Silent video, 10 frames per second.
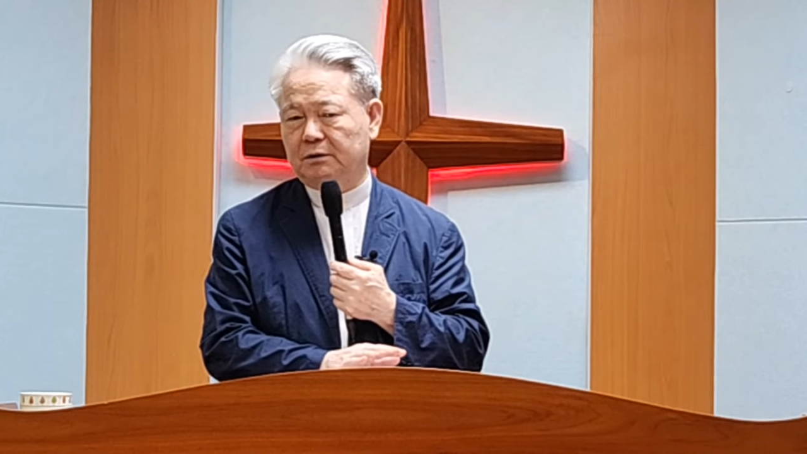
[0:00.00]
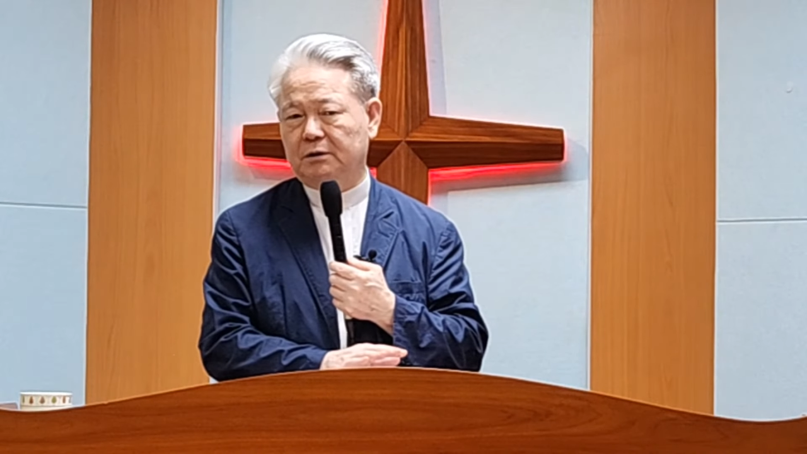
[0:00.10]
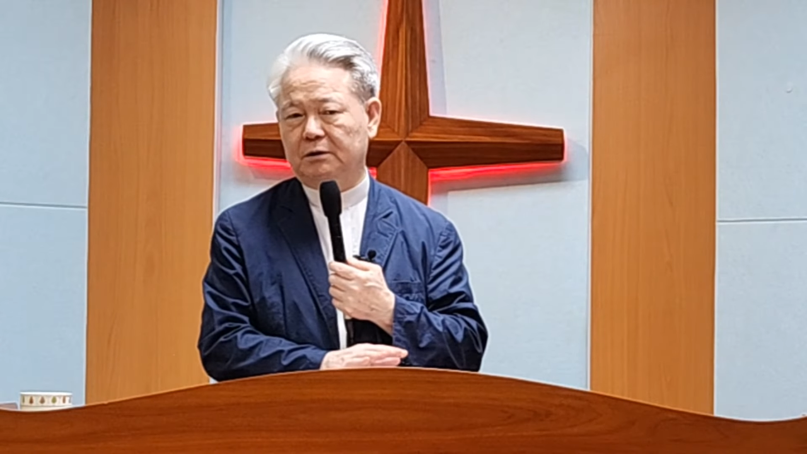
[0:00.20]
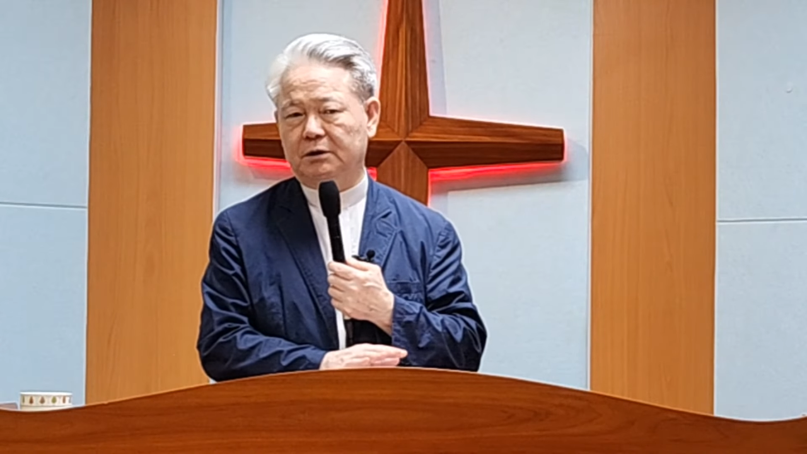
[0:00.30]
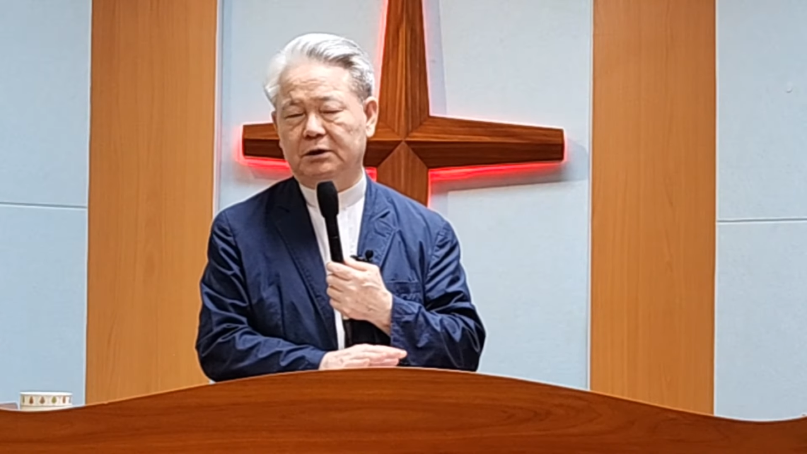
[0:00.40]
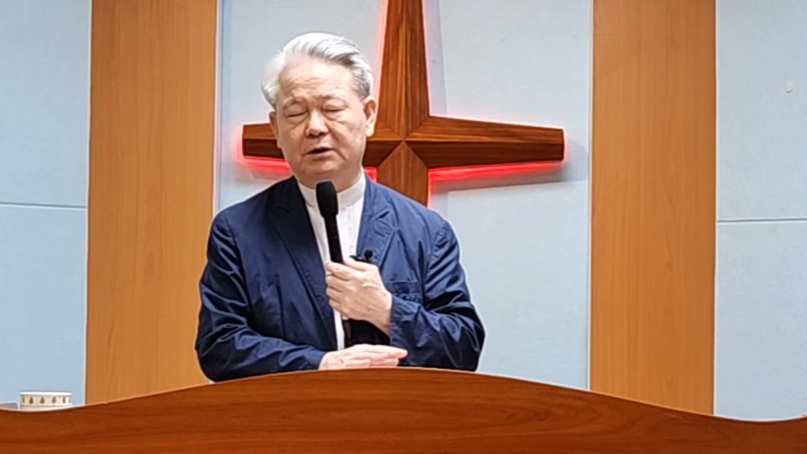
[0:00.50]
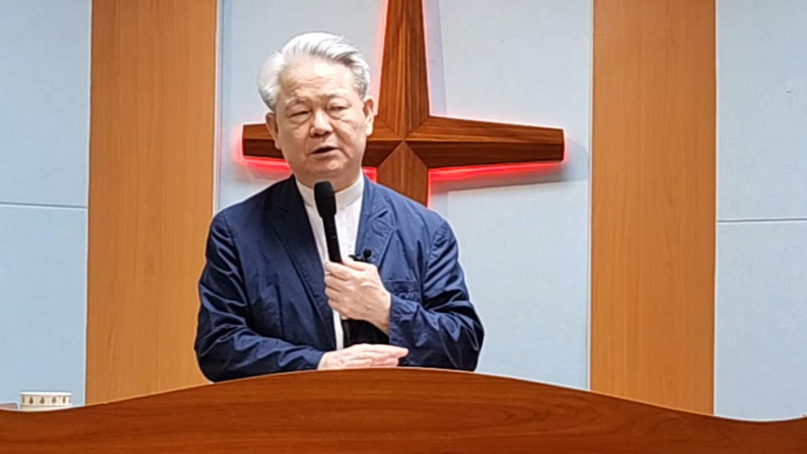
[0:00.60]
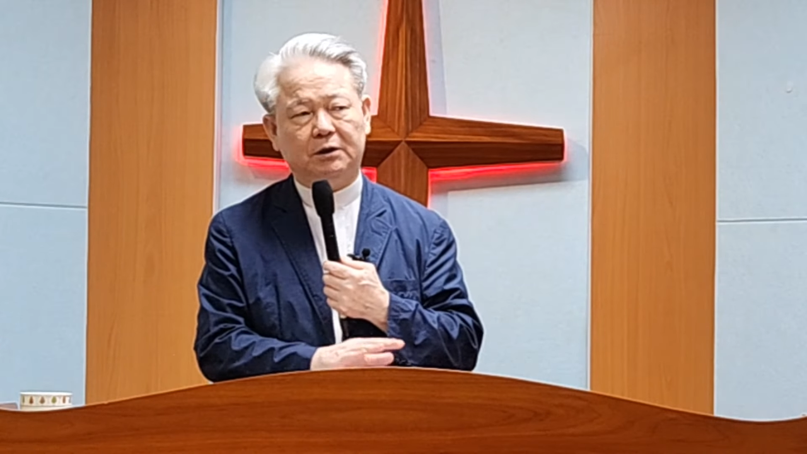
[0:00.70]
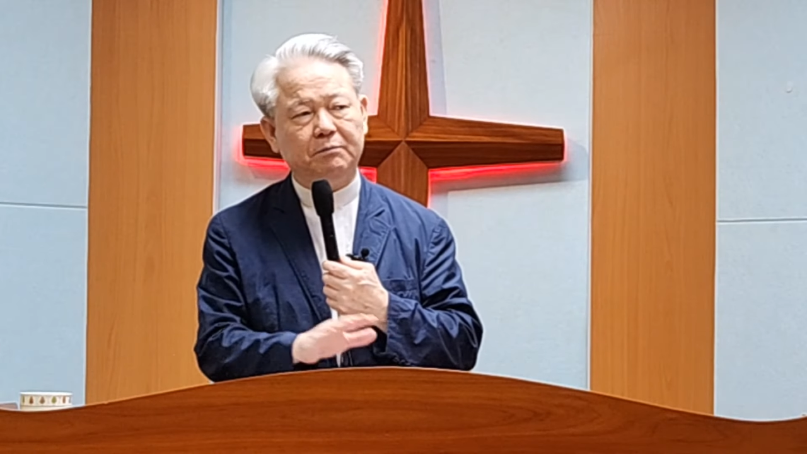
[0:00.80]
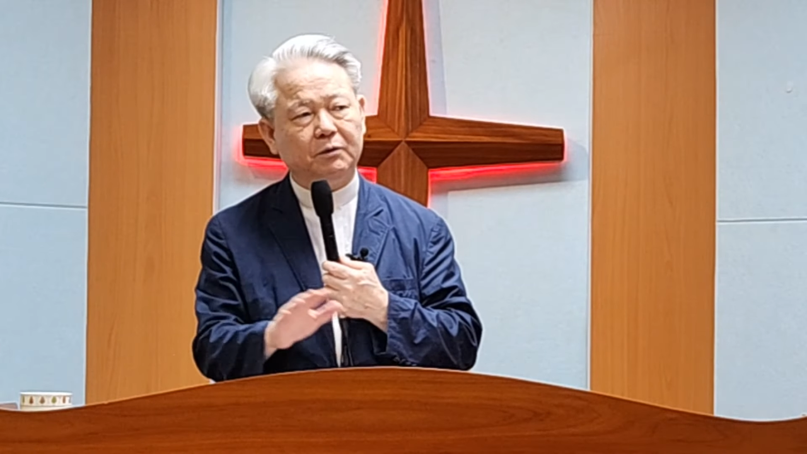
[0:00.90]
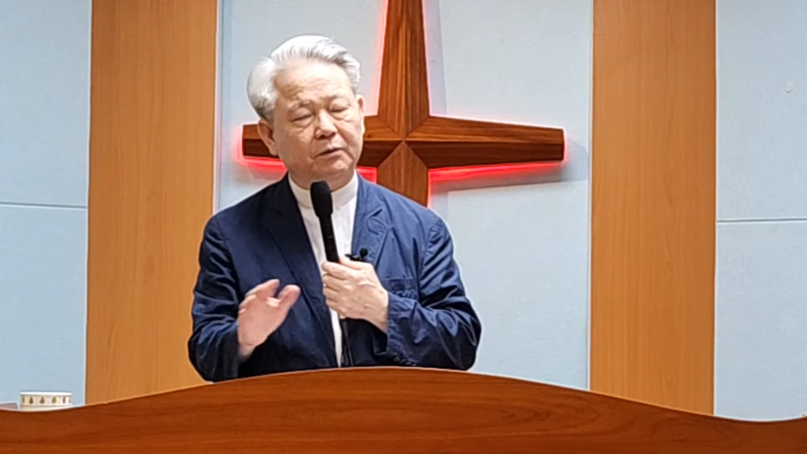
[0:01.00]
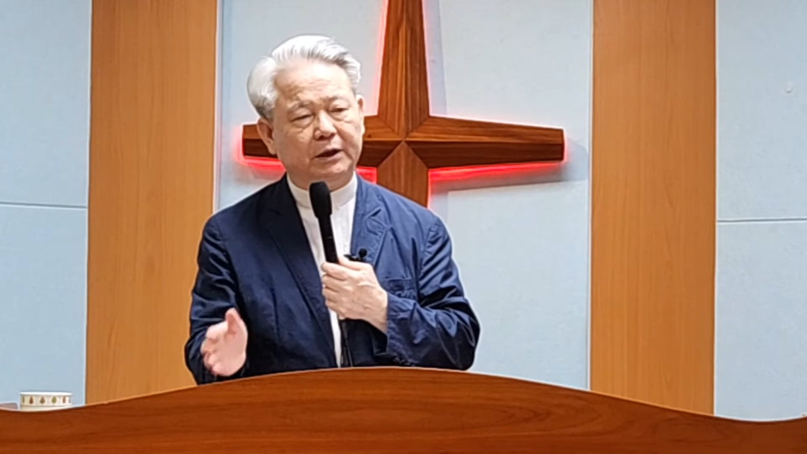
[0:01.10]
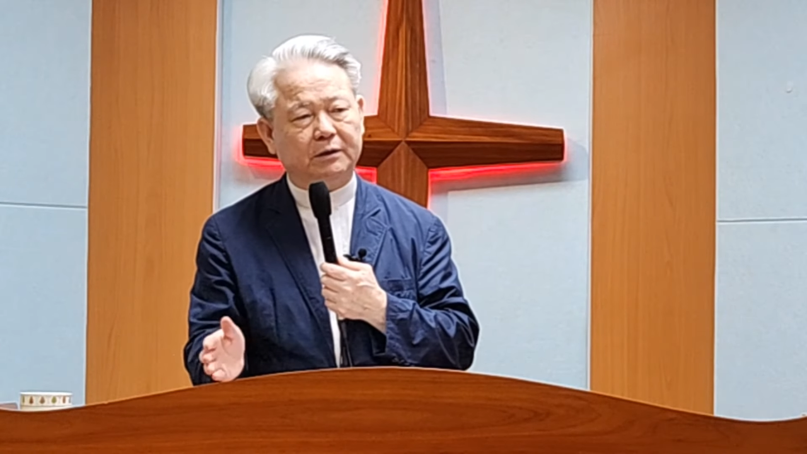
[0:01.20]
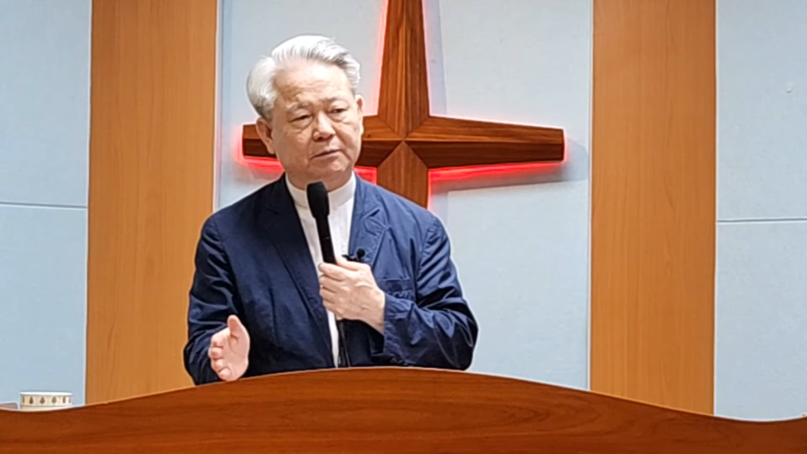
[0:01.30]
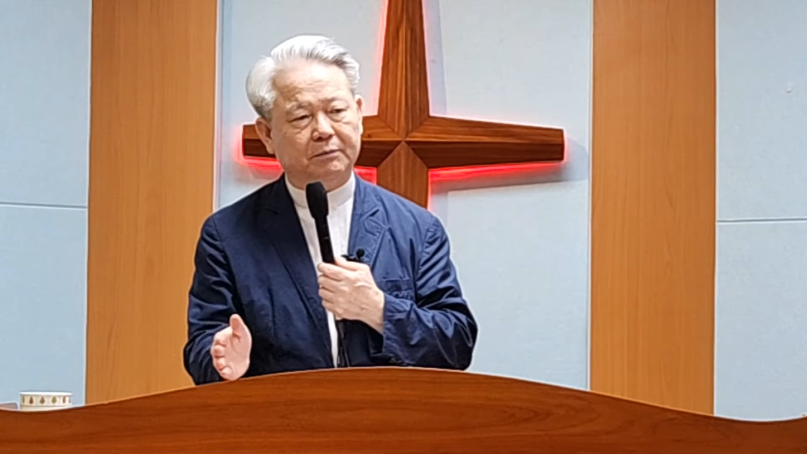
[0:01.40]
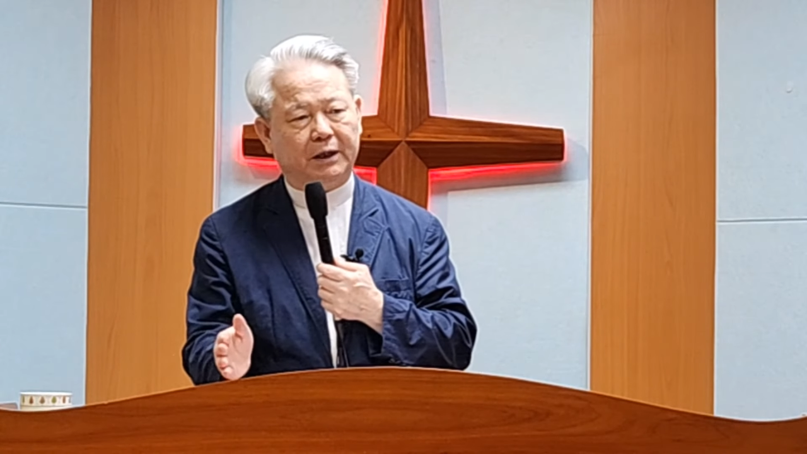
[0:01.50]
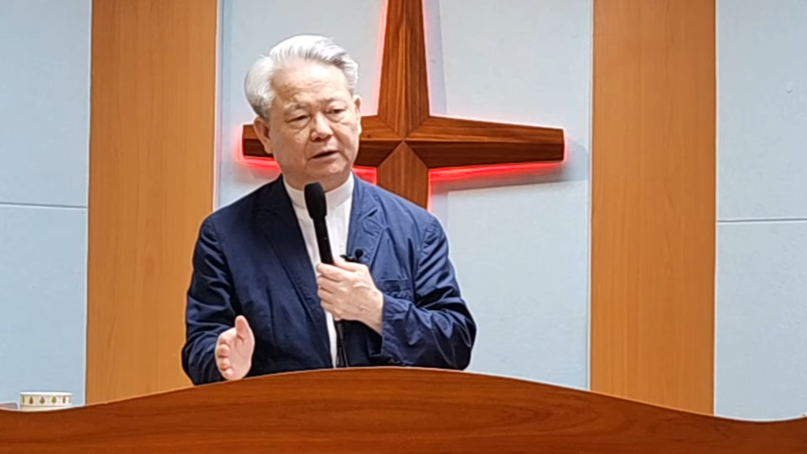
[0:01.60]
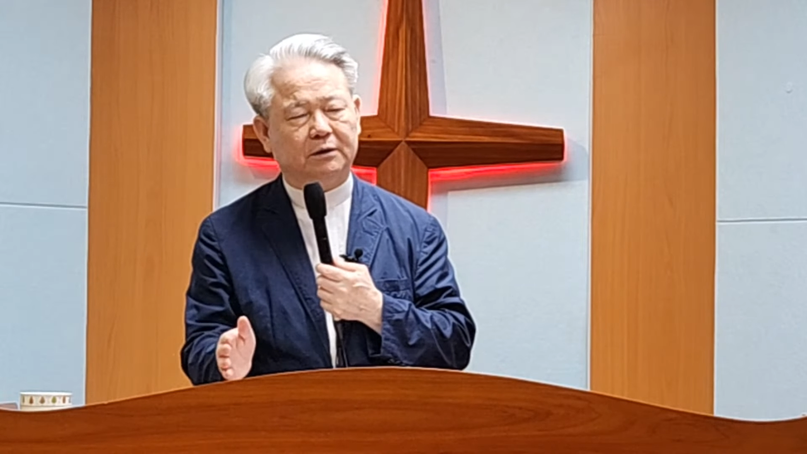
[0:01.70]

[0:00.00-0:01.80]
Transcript: 그들이 침공했지만